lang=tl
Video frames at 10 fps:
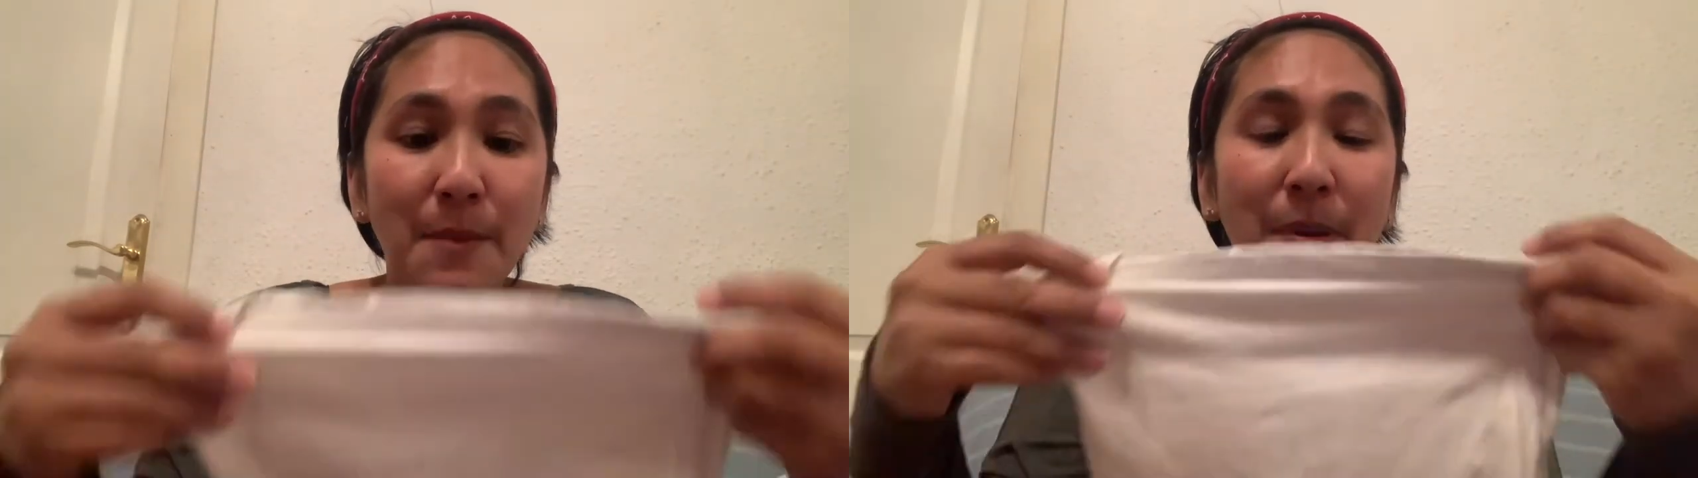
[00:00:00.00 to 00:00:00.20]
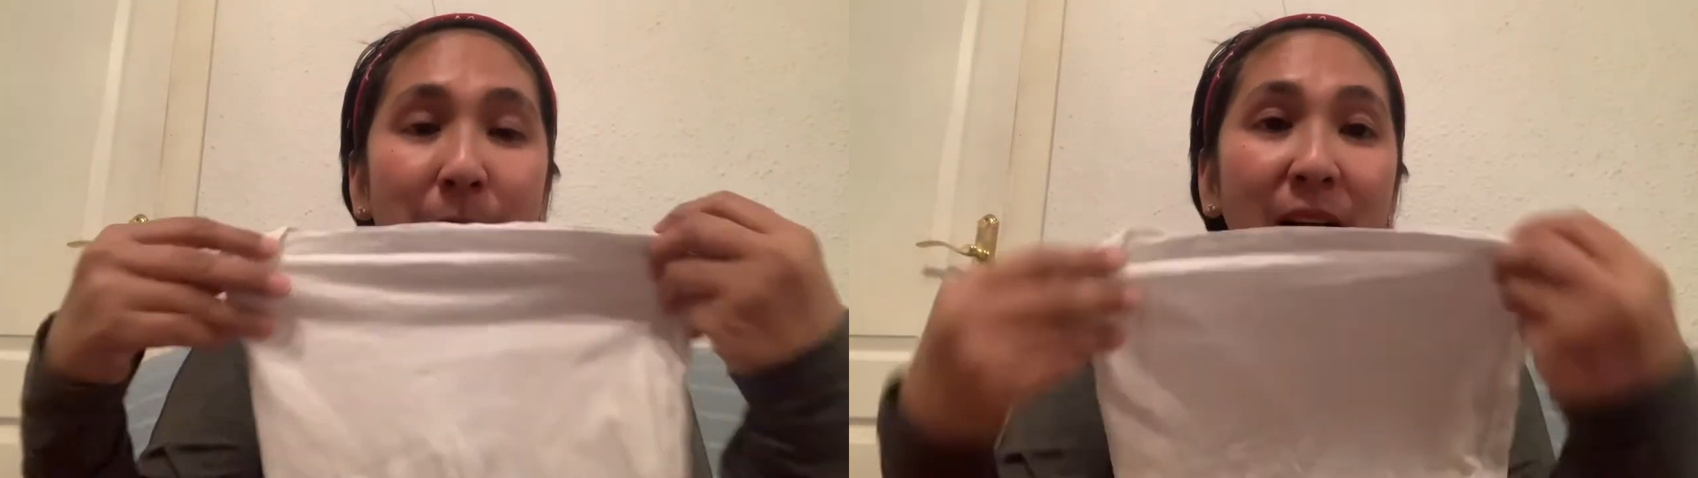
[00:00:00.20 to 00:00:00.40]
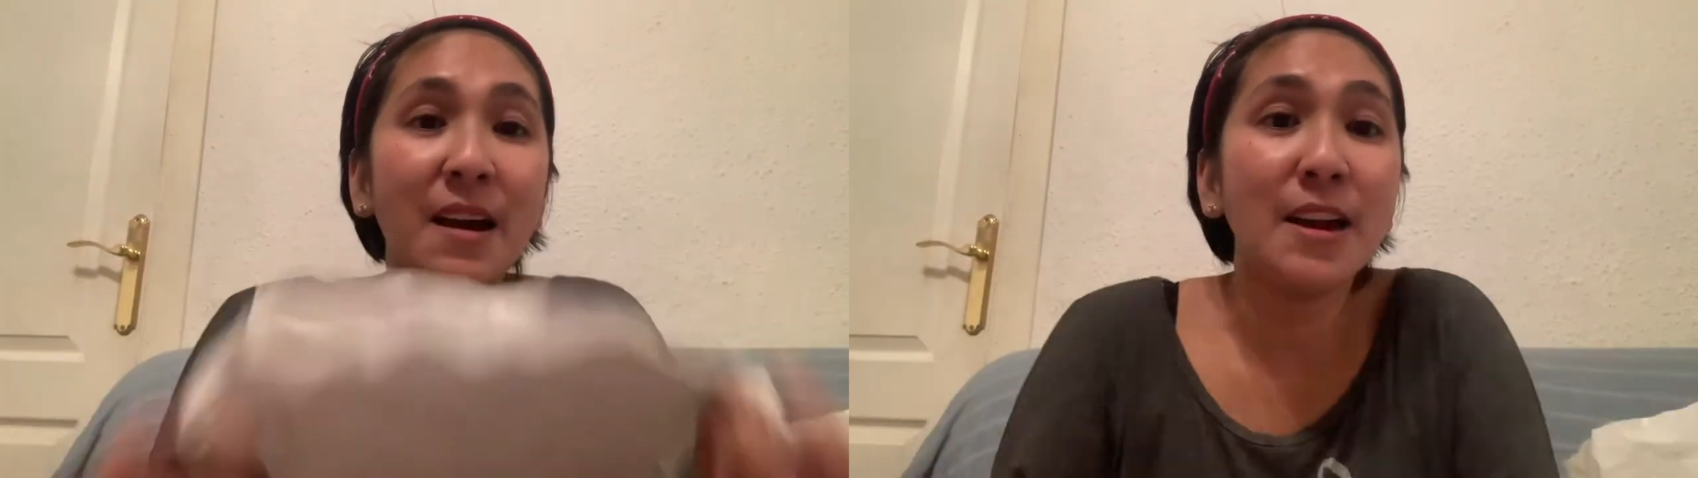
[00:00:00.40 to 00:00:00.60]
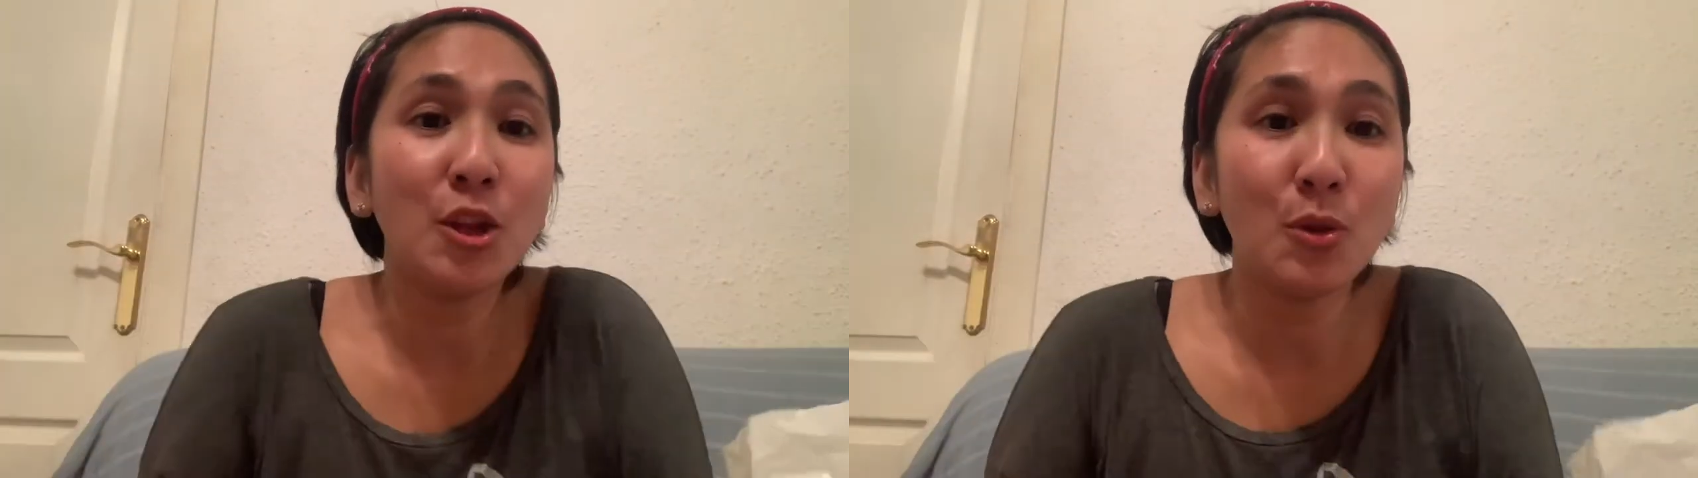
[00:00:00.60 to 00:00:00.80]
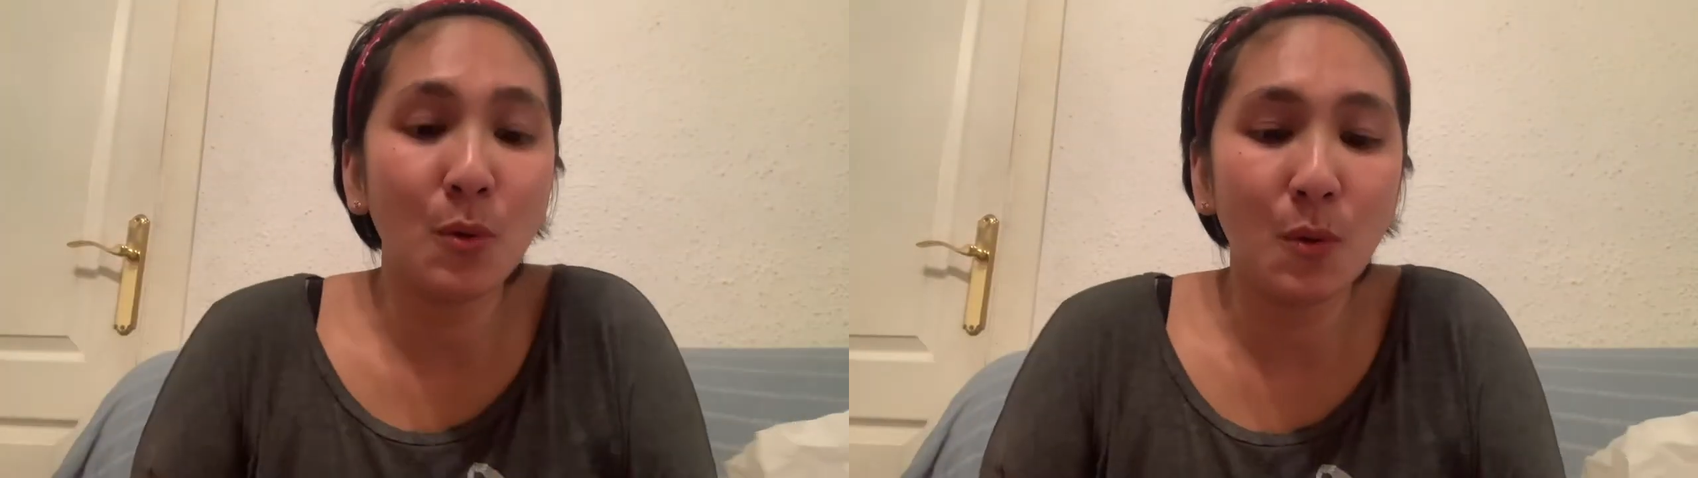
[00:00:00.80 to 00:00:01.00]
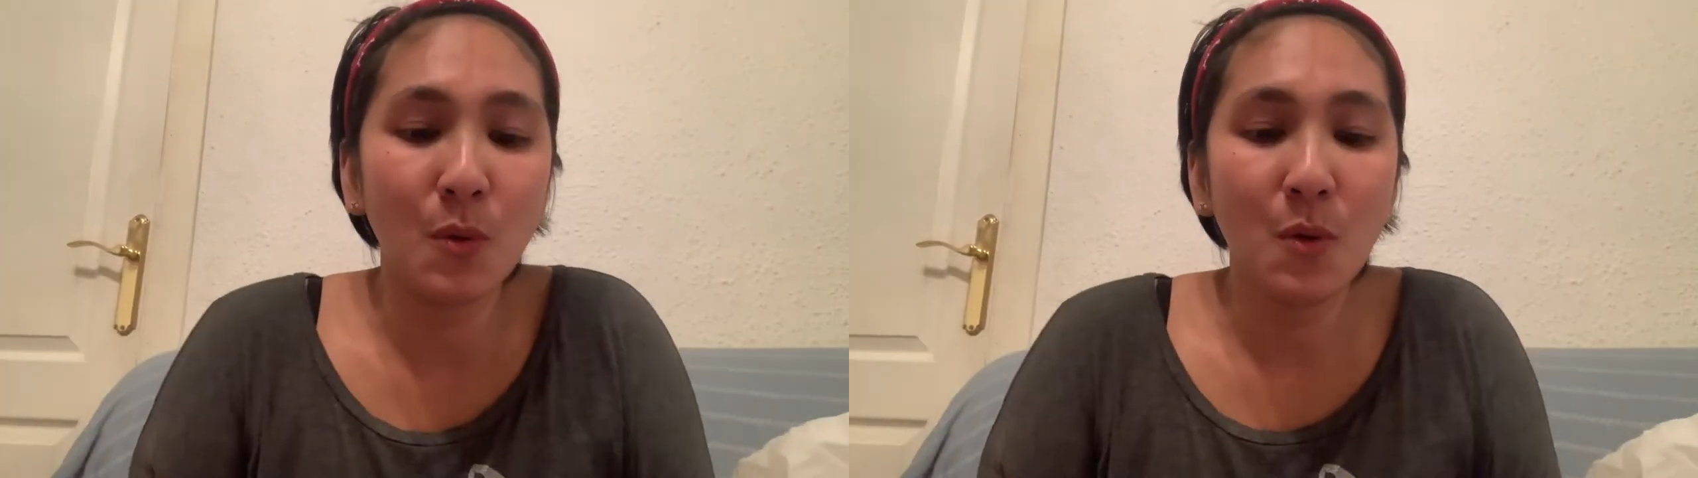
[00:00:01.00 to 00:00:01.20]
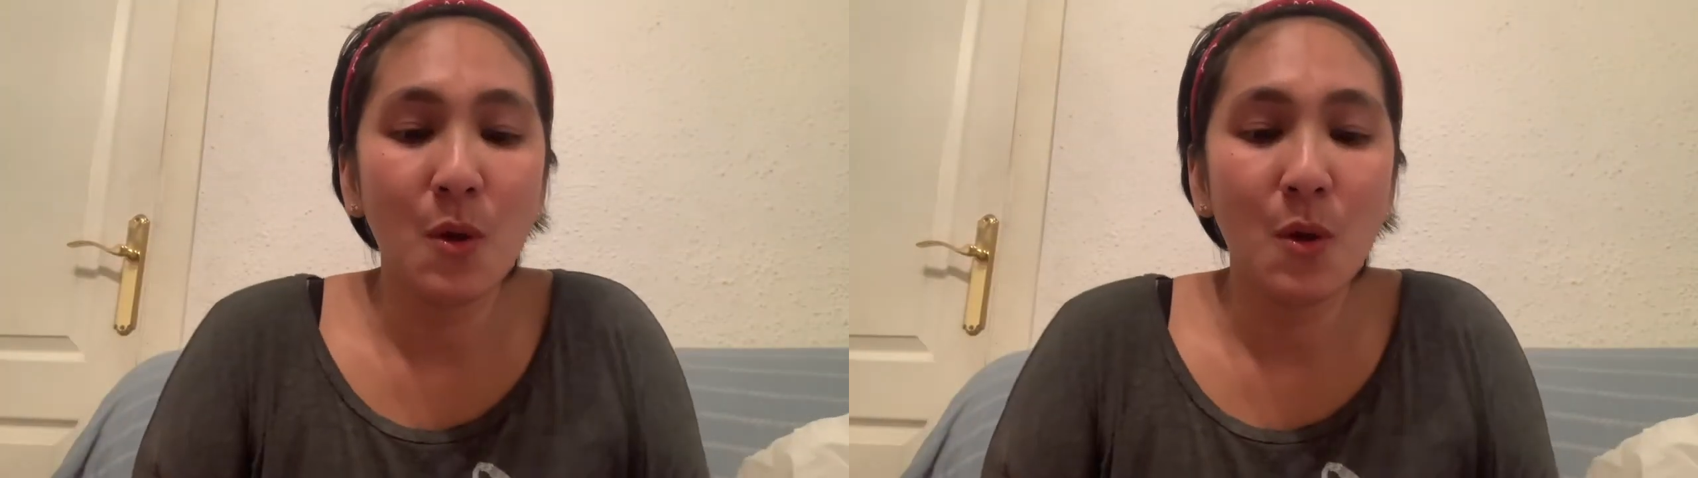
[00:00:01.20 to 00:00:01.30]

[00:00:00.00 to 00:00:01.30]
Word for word: pag mga ganito,